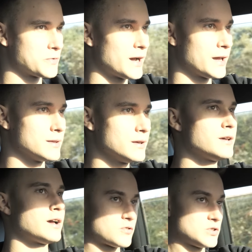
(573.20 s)

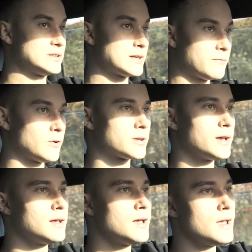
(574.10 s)
frajdy, aż wciska
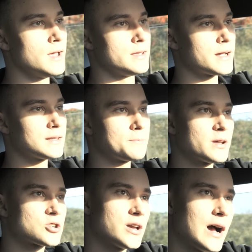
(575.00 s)
fotel. Jak na
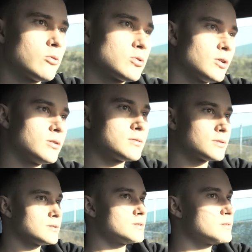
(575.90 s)
pierwsze auto,
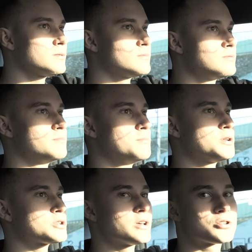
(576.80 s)
to
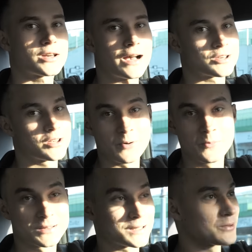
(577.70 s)
myślę, że każdy
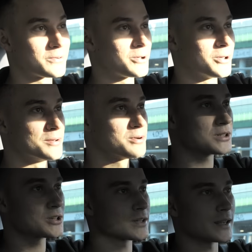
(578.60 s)
byłby zadowolony.
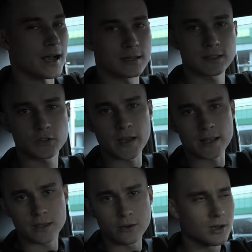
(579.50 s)
Myślę, że tak, ze
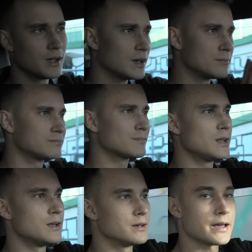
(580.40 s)
świateł
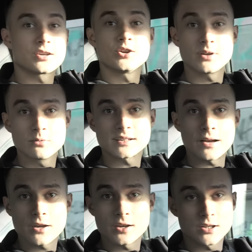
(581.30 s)
jak się nie
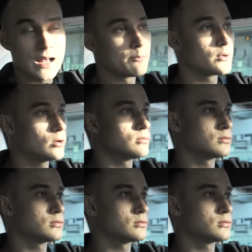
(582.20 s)
ustawi jakieś Lambo,